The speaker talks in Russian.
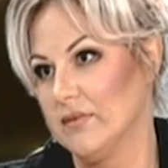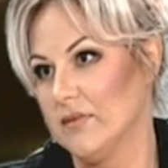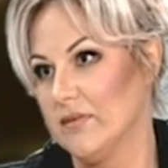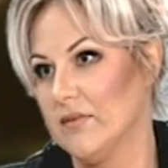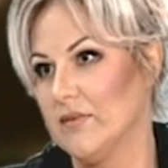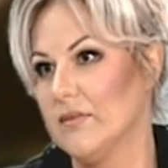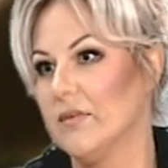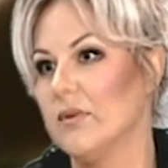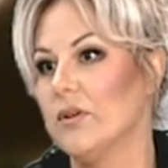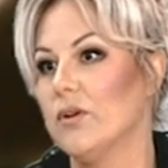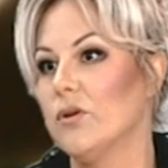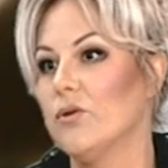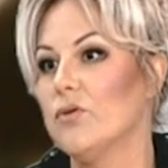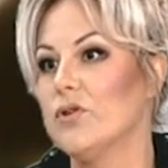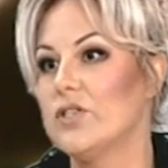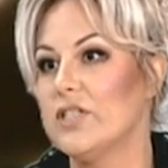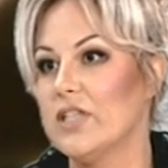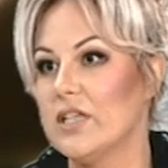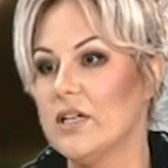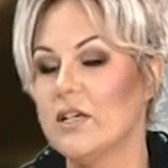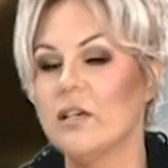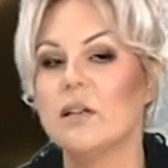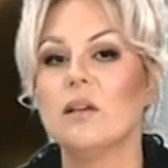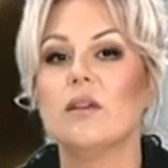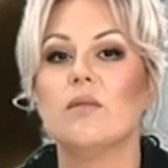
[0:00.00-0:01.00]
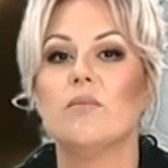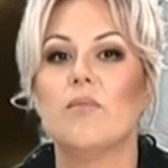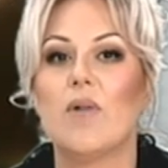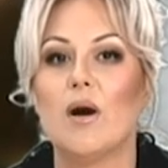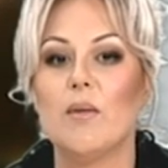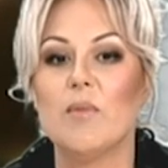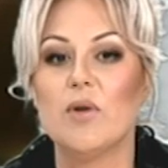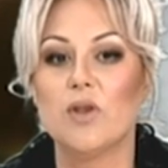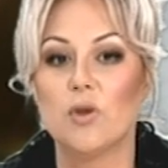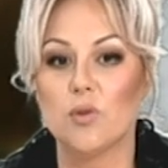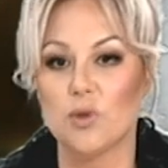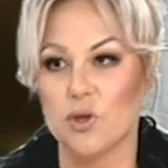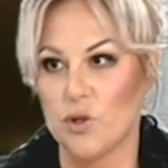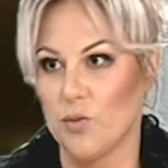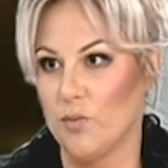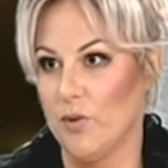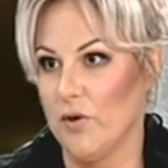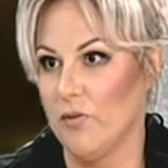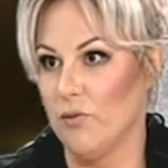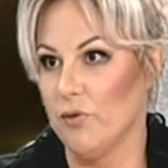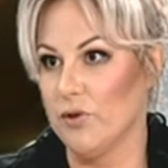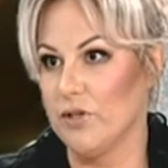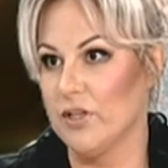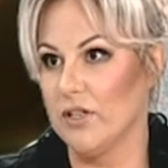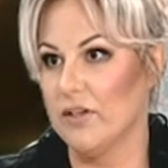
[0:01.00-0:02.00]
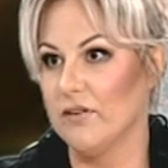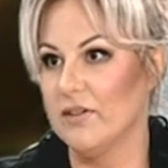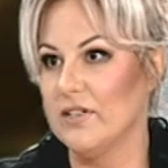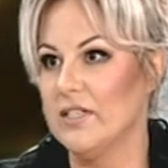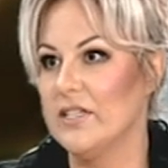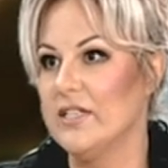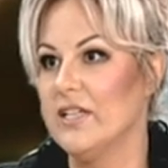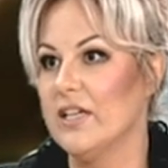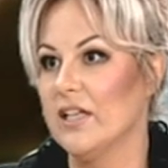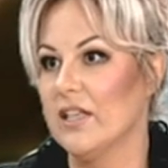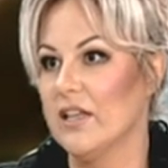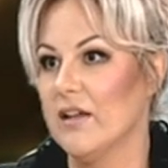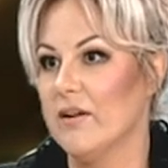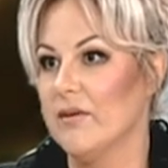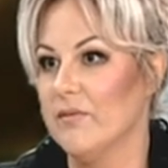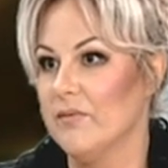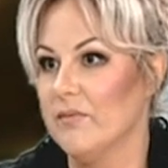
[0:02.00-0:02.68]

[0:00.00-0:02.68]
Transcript: Угу. То есть мамы тоже приводят, говорят, сделай,